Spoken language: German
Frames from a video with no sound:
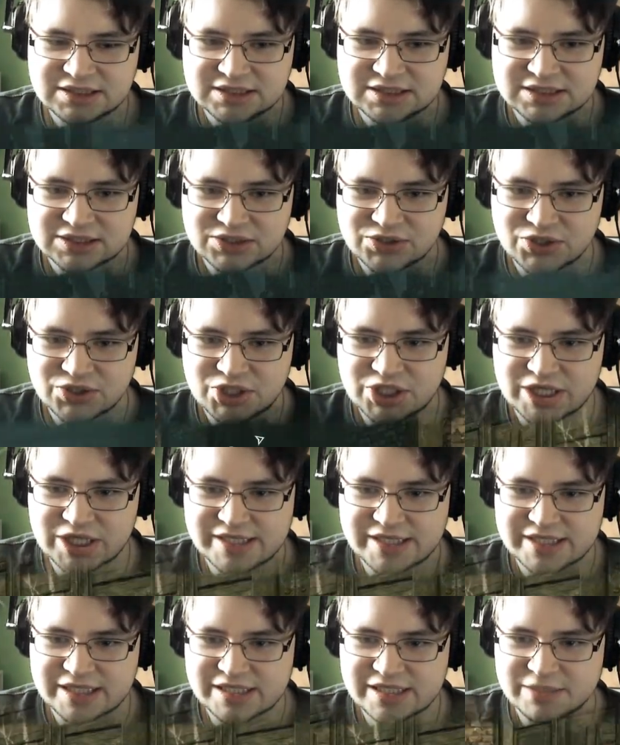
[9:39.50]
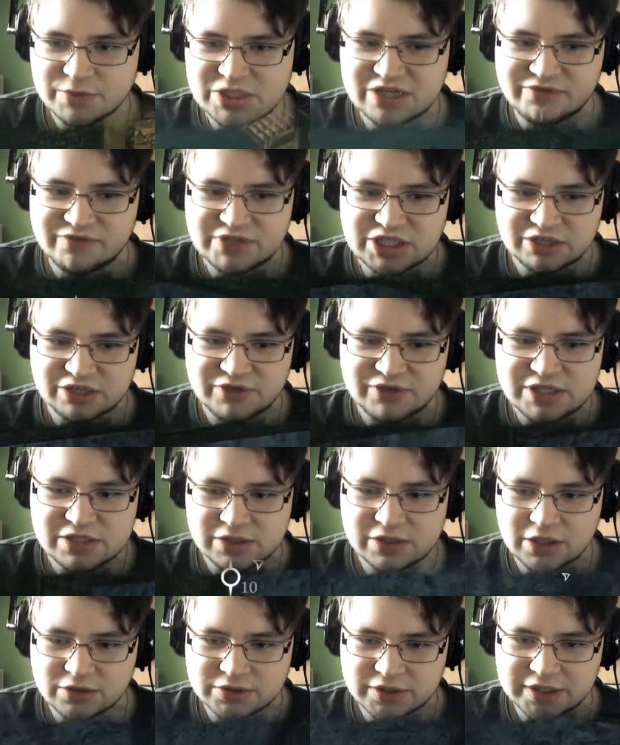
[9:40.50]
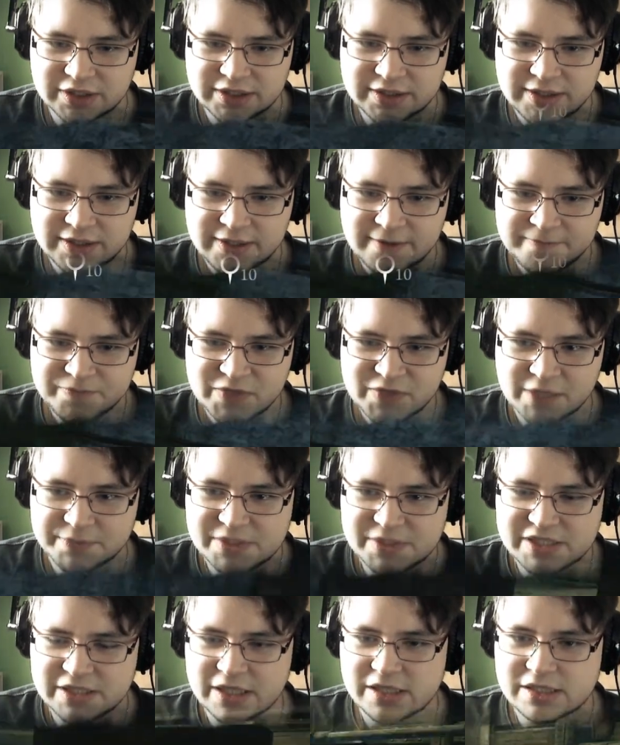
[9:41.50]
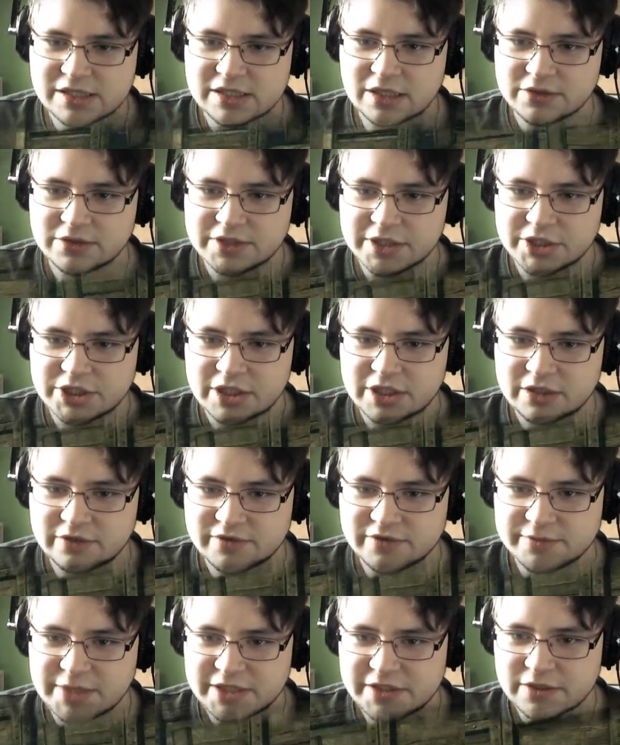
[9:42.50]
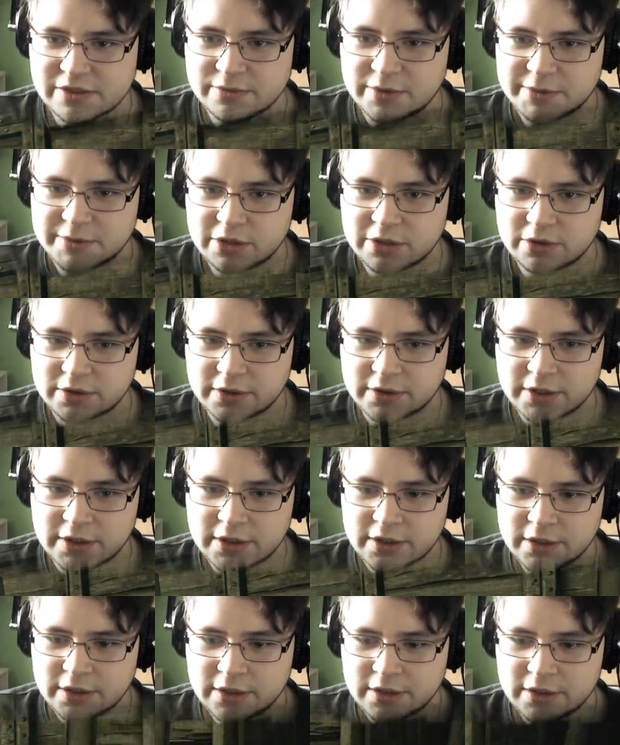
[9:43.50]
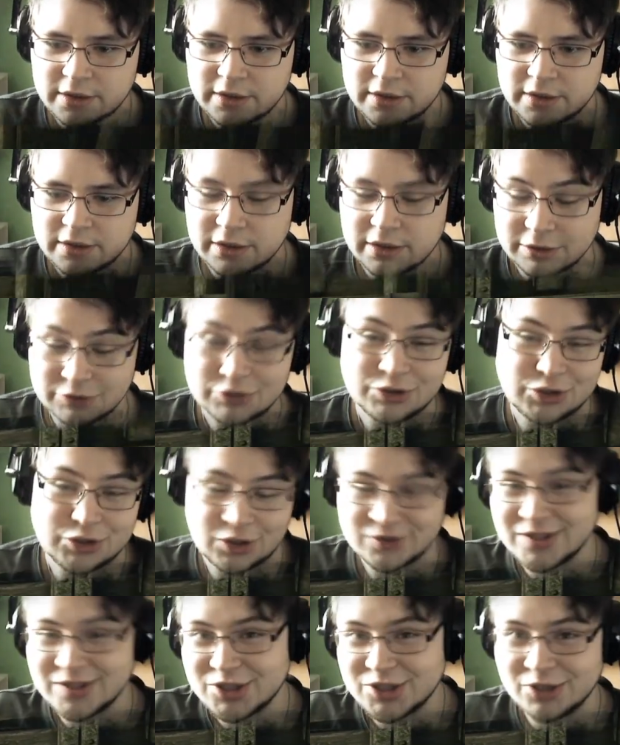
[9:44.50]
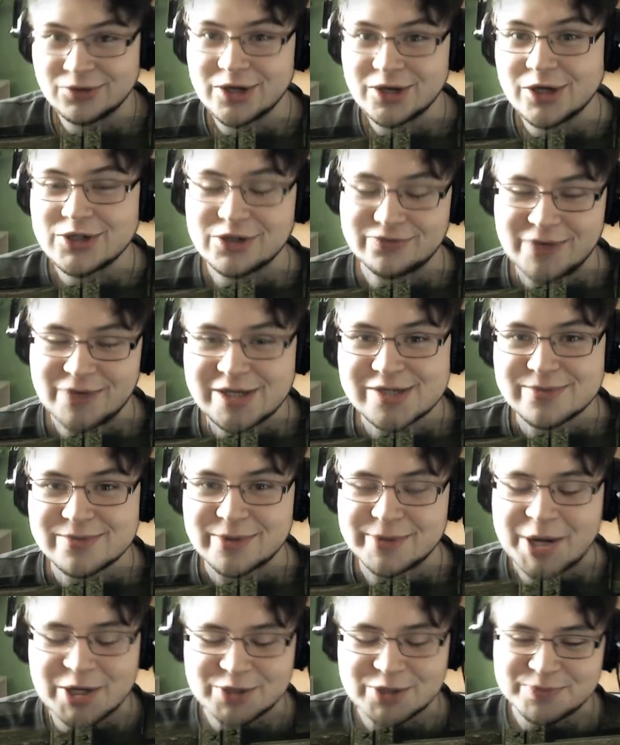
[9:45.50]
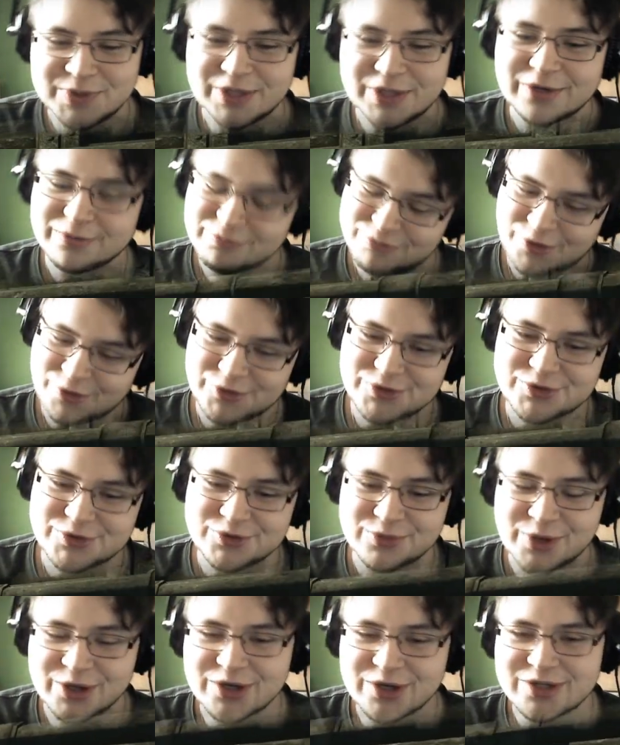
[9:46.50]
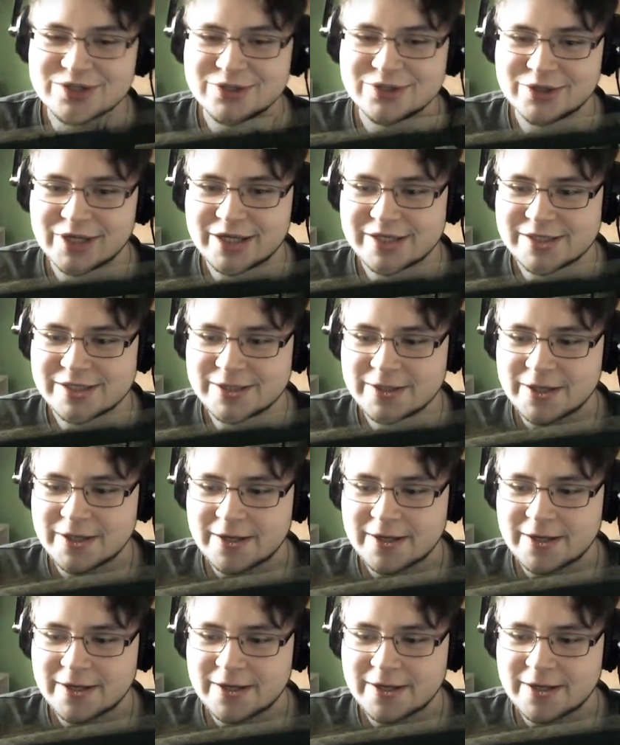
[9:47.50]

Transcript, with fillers: Oh scheiße, jetzt ist die Musik wahrscheinlich viel zu laut, oder? Ich habe ein bisschen alles lauter gestellt aufs Maximum, mal gucken. Also die Soundeinstellung kann ich auf Maximum anspielen. Das ist schon mal, das ist schon krass.